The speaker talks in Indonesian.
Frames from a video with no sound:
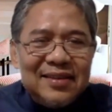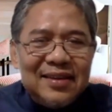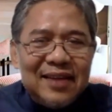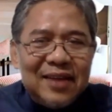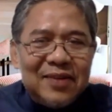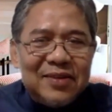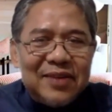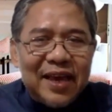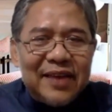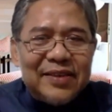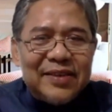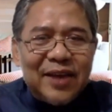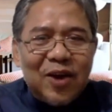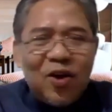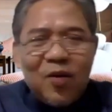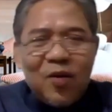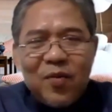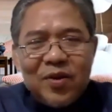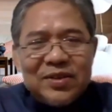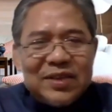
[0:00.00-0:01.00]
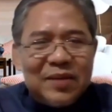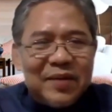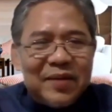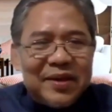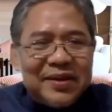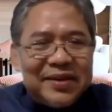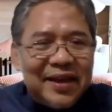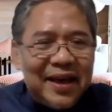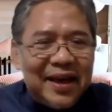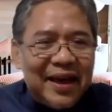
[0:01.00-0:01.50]
Lalu saya ajak ngomong sama
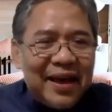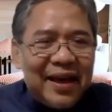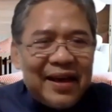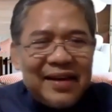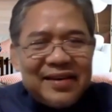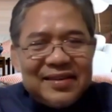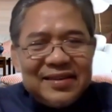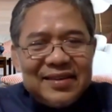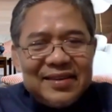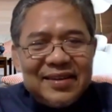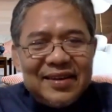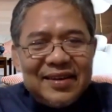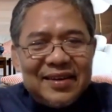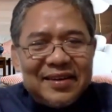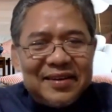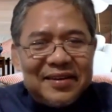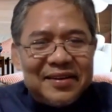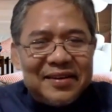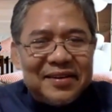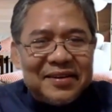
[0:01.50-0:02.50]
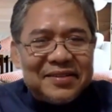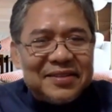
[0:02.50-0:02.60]
dia. Eh,